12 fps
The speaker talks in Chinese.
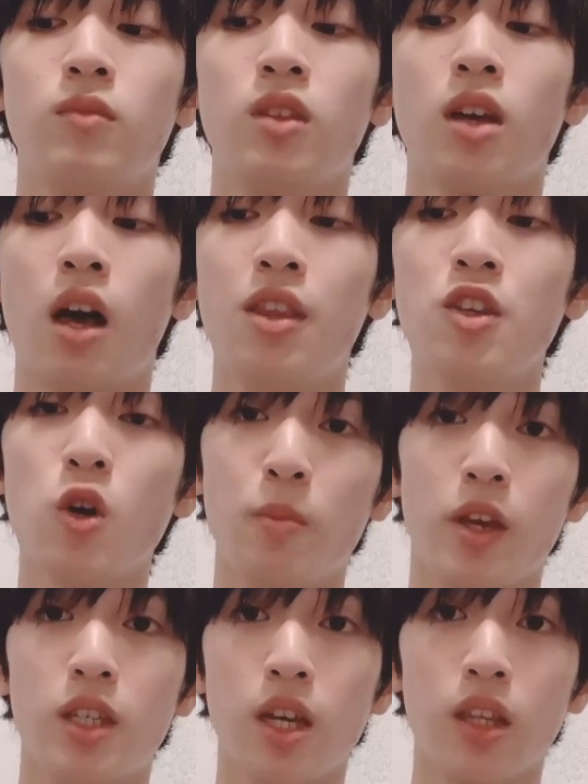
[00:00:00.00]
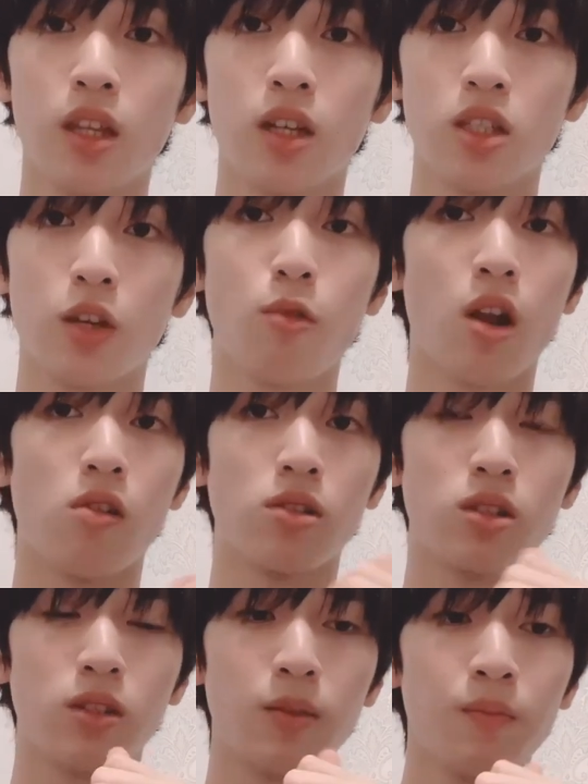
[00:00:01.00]
很久没见的声乐老
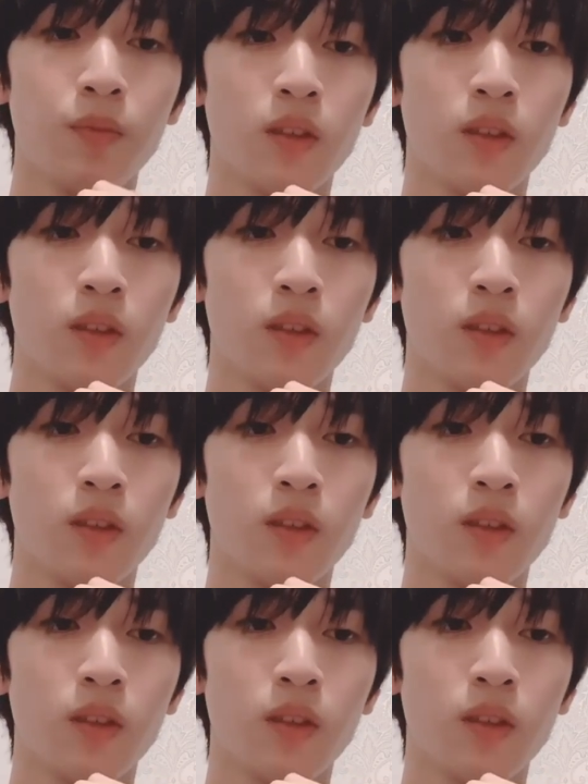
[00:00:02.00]
师，